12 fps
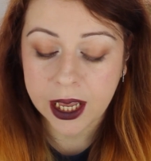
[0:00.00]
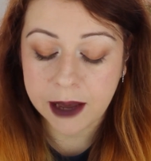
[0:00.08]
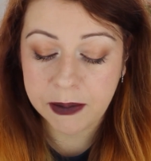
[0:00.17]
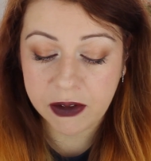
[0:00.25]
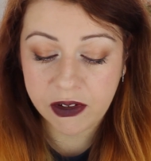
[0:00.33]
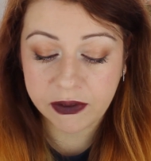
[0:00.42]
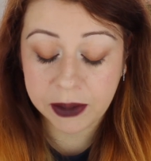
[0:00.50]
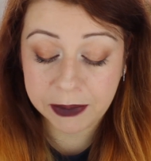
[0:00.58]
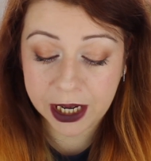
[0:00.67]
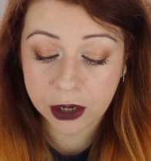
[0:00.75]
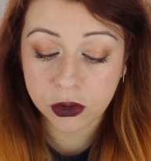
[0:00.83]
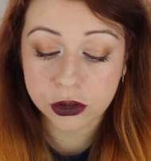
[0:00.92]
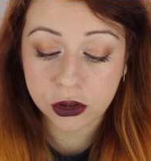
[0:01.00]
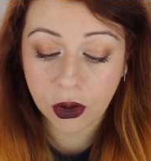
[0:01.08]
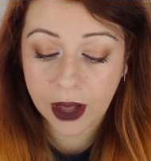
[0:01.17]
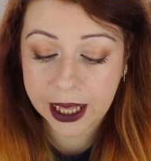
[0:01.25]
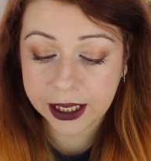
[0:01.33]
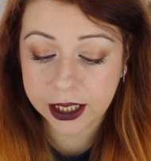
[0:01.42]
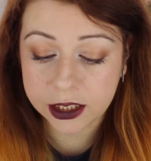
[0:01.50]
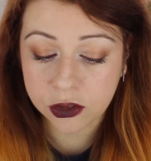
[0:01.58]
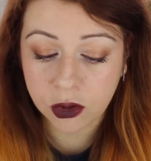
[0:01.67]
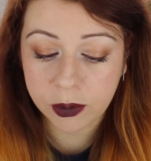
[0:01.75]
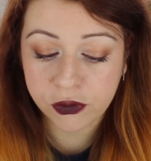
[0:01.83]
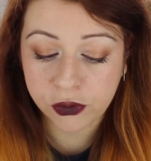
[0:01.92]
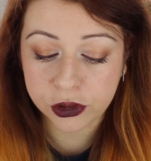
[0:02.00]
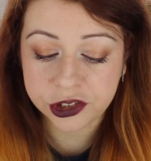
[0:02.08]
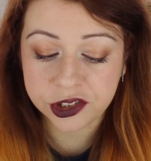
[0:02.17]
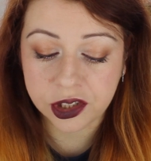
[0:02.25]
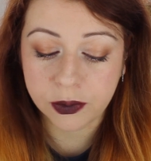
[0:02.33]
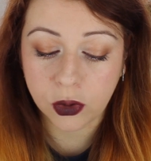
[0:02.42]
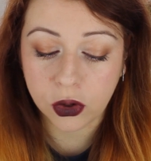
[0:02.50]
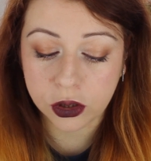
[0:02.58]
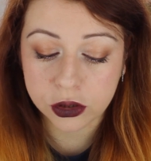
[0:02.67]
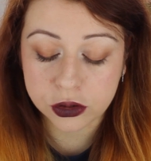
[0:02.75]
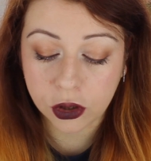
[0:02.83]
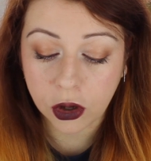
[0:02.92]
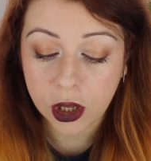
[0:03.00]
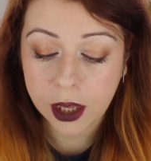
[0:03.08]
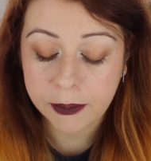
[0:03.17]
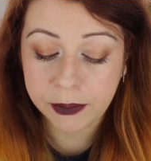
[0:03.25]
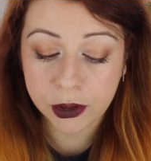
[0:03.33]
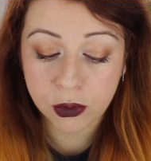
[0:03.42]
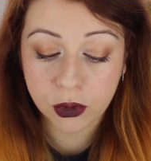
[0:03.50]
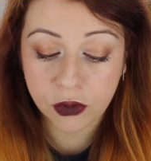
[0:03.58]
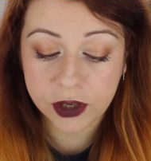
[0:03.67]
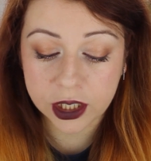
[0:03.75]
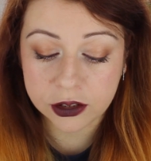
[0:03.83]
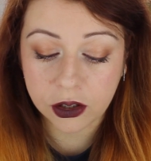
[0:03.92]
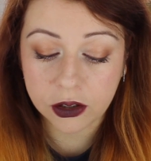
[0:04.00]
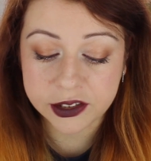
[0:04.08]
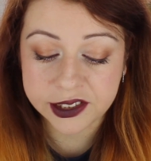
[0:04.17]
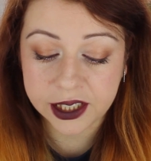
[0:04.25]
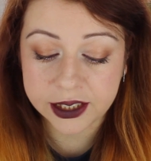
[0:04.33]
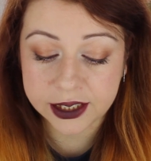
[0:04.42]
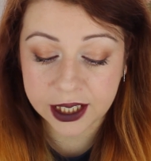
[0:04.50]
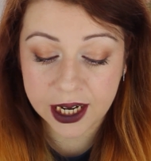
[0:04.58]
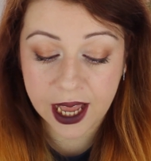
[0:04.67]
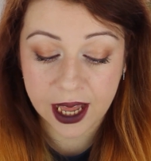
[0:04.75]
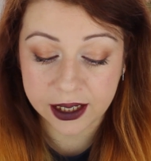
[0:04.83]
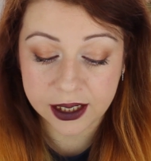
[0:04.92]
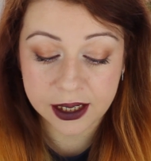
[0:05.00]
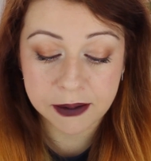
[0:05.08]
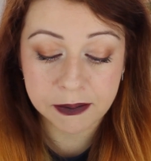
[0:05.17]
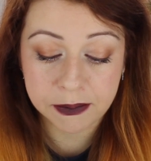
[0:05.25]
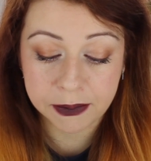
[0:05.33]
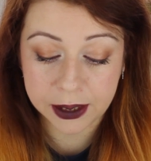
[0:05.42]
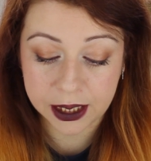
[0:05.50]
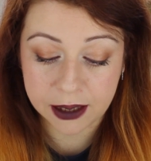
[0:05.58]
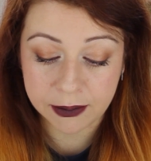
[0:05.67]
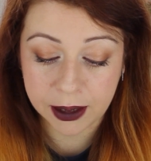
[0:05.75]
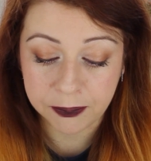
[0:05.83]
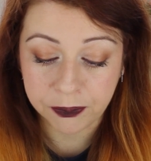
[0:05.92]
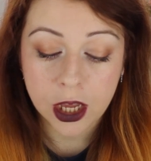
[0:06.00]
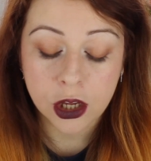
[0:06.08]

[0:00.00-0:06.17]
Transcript: e mi, e mi raccontò anche di come fosse morto per un'overdose tre anni prima.